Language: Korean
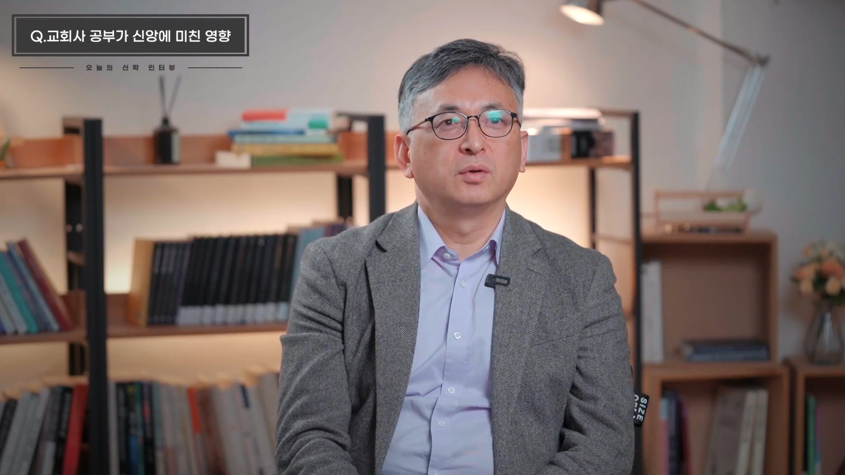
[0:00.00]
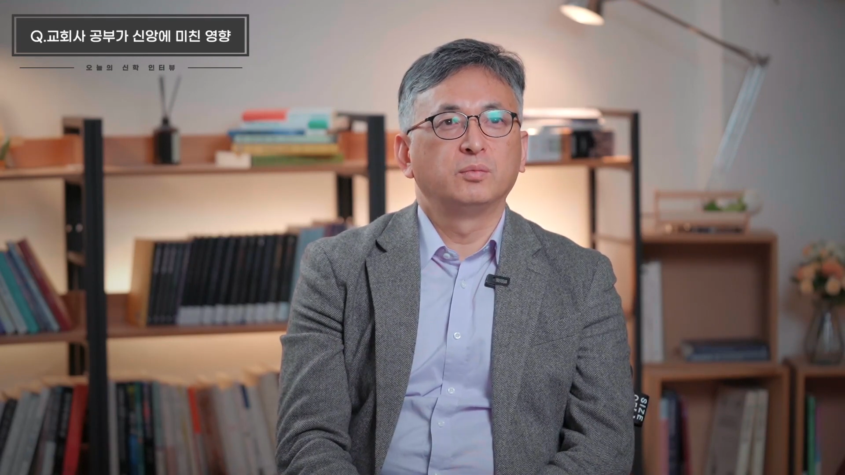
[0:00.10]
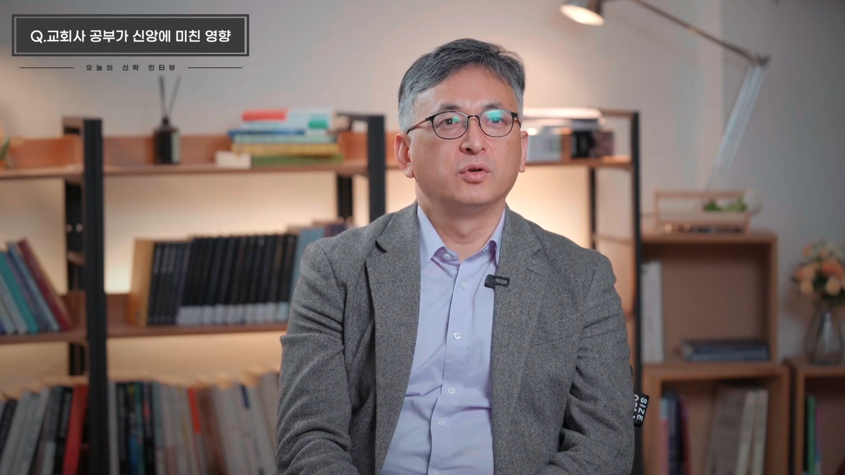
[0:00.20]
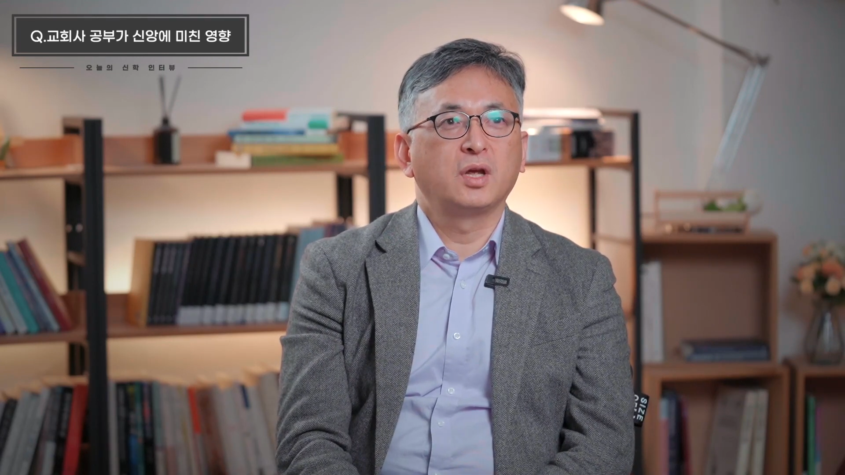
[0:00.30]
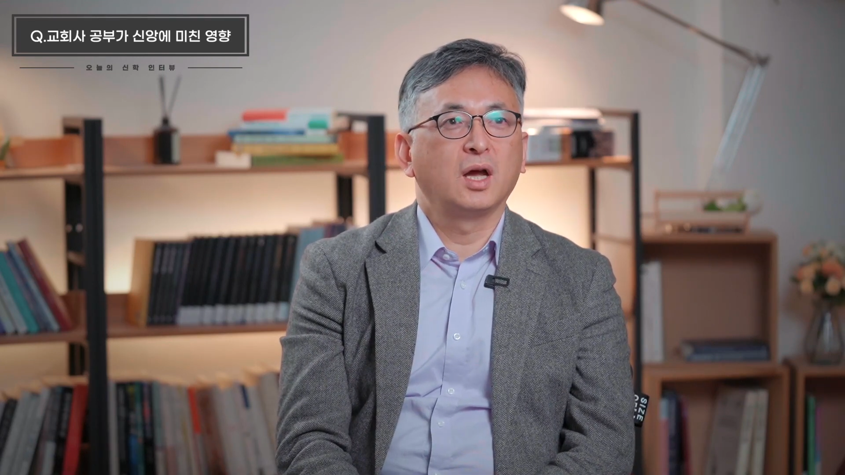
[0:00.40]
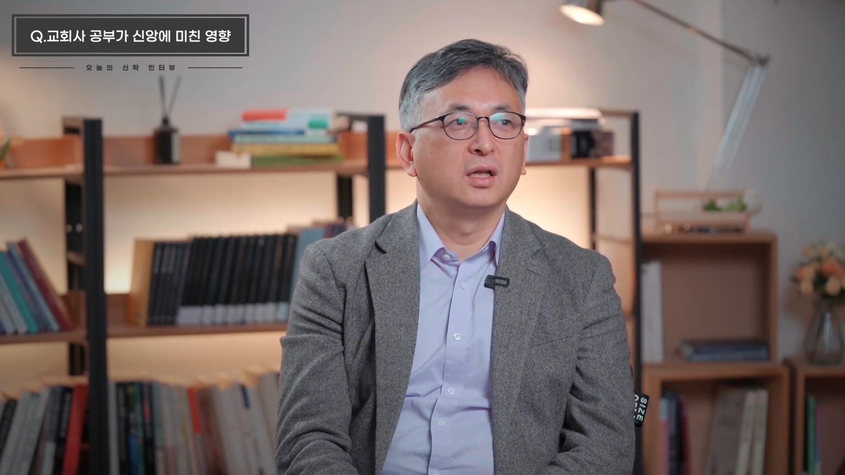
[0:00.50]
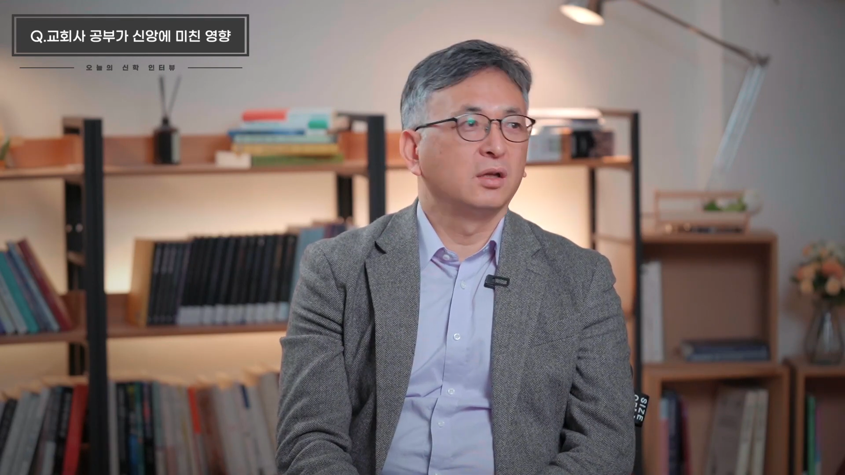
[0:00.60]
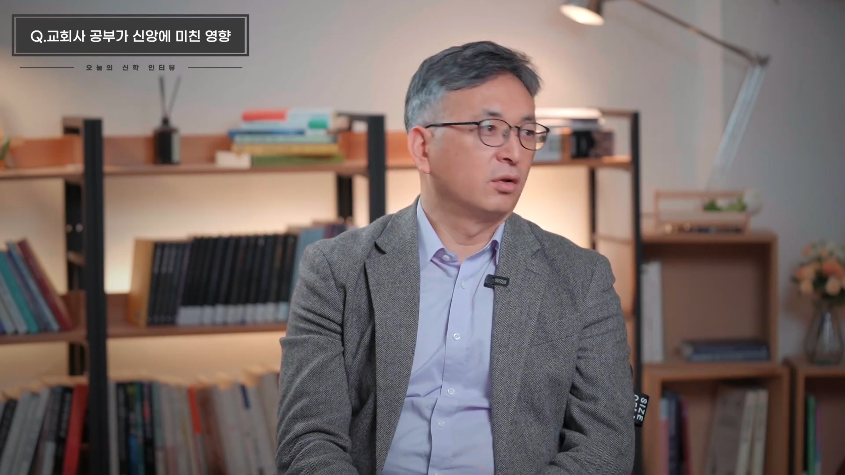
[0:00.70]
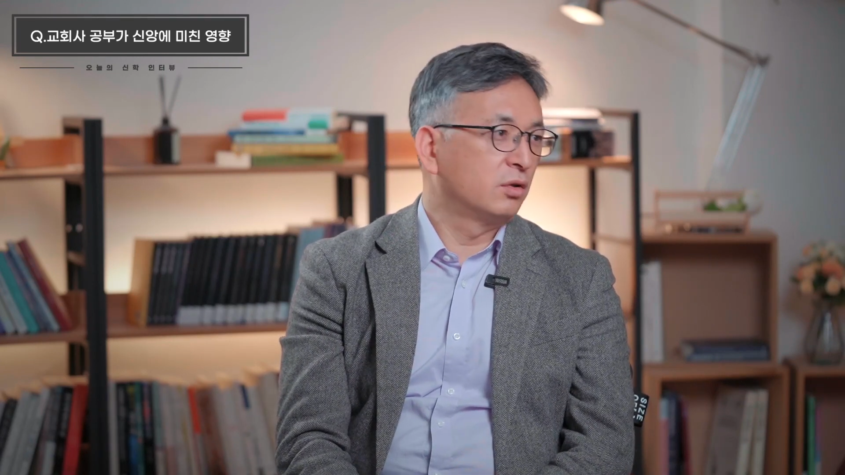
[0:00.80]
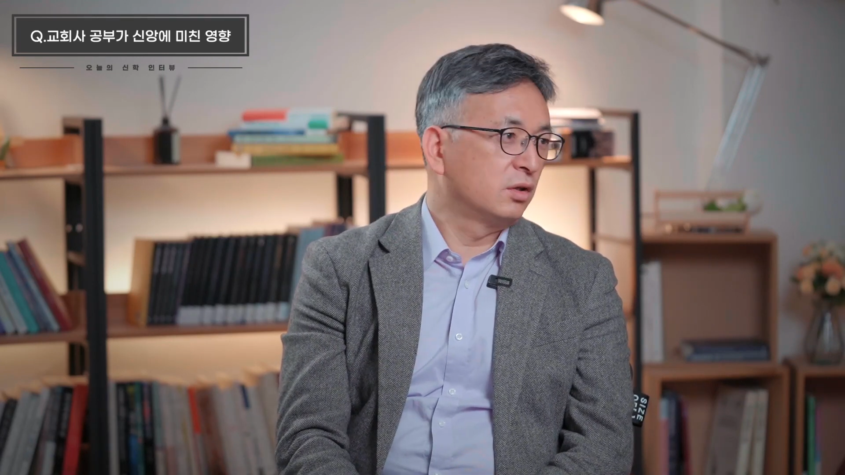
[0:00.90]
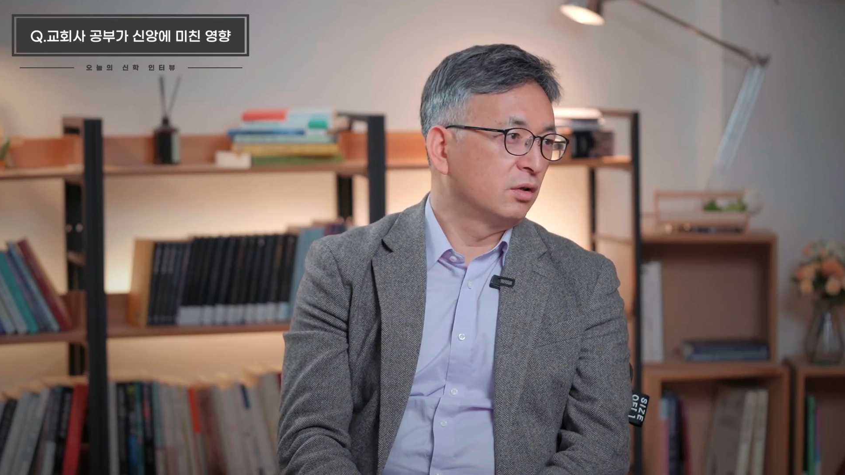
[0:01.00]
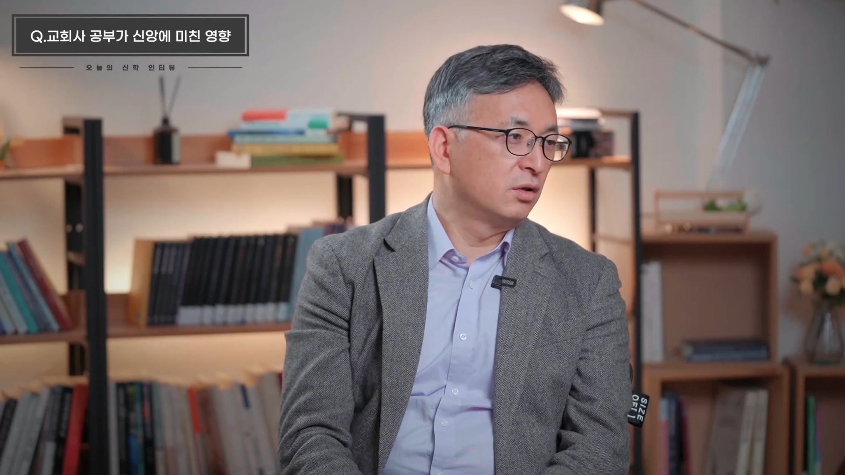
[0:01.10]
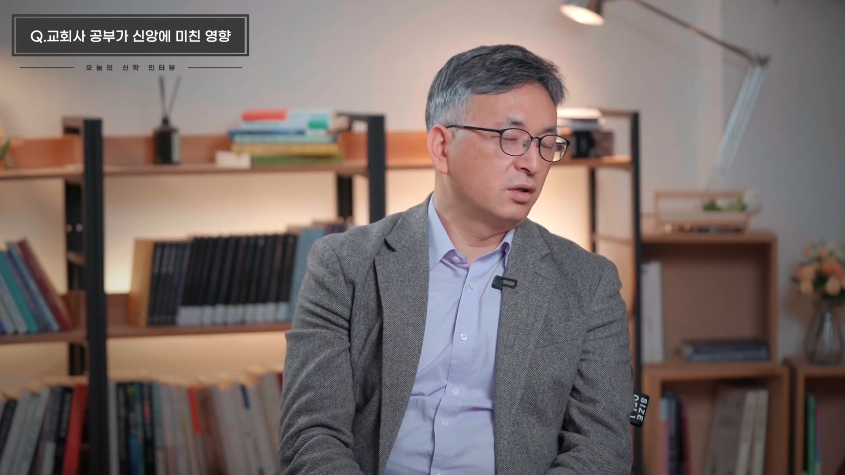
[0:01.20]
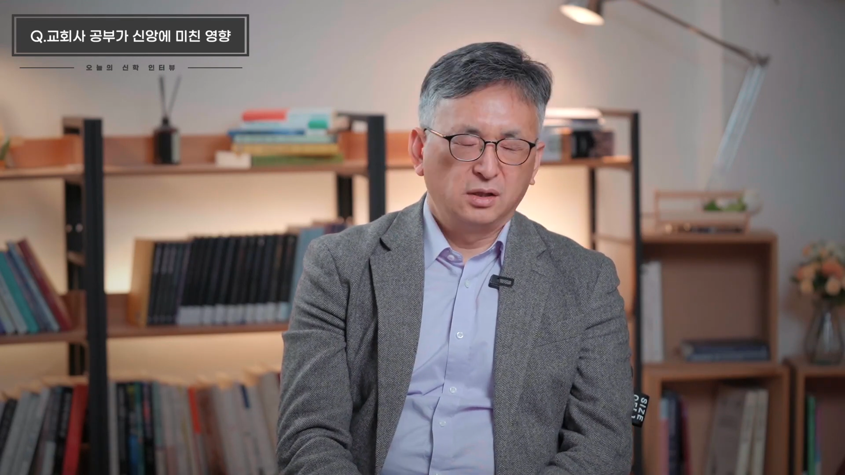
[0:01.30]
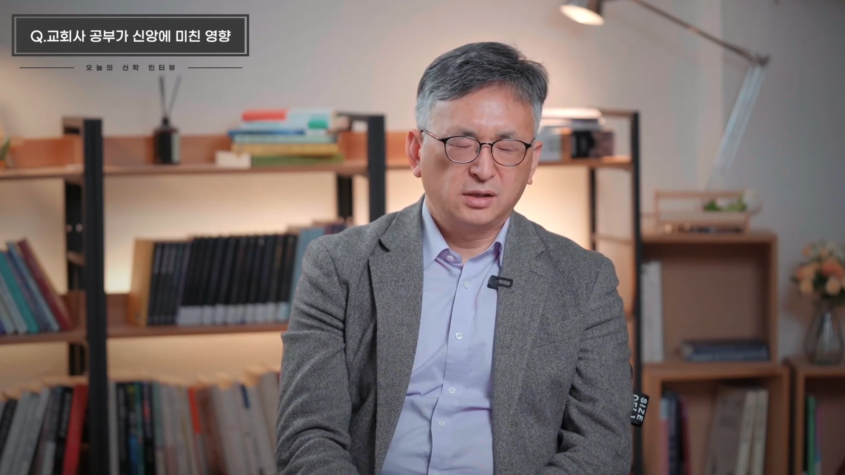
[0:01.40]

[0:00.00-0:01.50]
그 불쾌한 어떤 그런